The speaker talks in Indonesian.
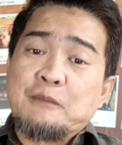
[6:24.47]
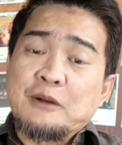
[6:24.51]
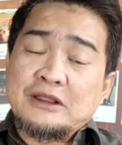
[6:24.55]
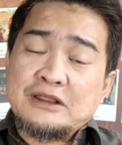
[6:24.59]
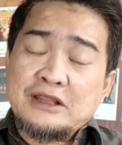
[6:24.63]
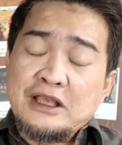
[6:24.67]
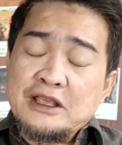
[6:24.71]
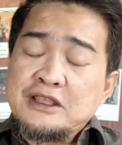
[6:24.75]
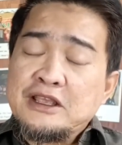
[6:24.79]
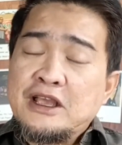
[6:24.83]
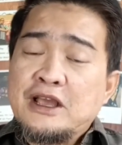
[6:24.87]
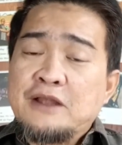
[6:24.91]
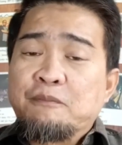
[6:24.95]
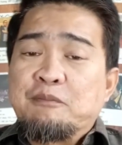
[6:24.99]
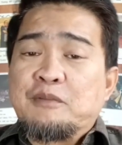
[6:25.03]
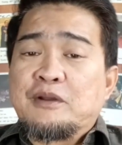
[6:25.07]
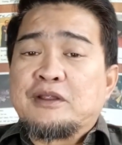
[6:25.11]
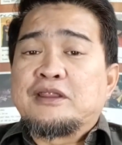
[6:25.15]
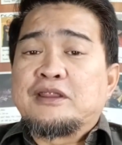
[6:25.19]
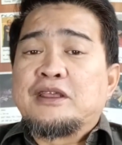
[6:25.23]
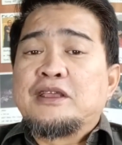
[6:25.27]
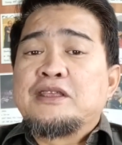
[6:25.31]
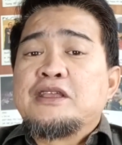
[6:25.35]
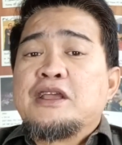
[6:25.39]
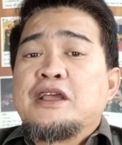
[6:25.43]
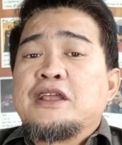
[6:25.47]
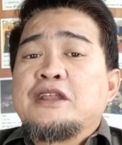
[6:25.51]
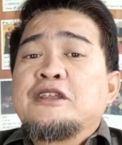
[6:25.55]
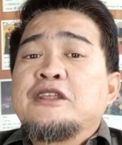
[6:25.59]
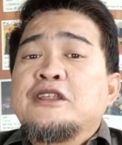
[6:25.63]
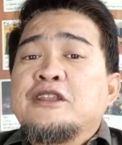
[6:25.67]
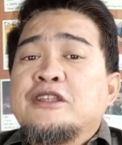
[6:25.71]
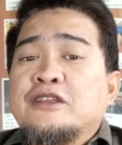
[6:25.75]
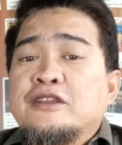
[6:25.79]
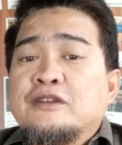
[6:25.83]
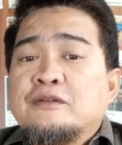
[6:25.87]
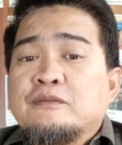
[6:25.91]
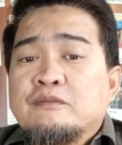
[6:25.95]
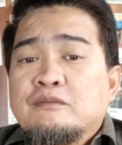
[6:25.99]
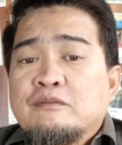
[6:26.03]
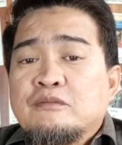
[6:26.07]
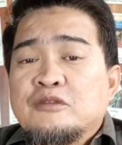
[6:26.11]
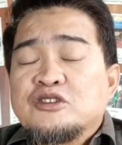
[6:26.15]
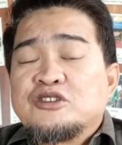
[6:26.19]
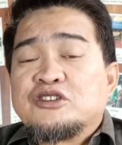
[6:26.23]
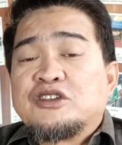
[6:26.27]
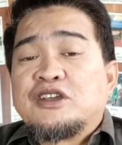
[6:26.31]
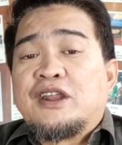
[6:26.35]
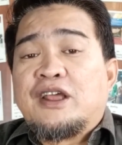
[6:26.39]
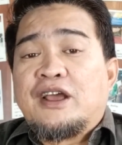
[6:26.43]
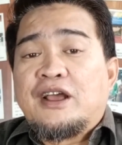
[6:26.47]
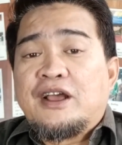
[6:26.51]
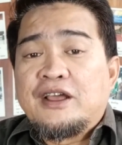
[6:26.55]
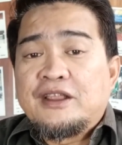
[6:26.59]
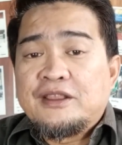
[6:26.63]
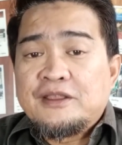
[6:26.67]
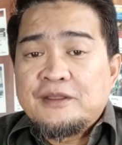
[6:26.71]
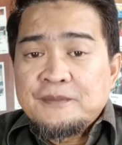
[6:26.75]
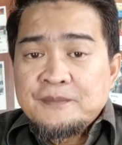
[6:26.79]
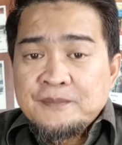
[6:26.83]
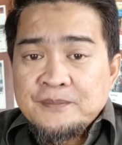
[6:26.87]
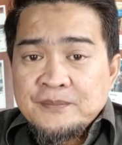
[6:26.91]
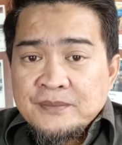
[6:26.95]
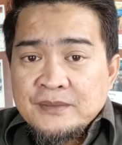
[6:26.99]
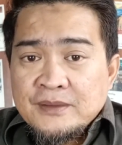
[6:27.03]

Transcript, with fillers: pertanyaan-pertanyaan dari masyarakat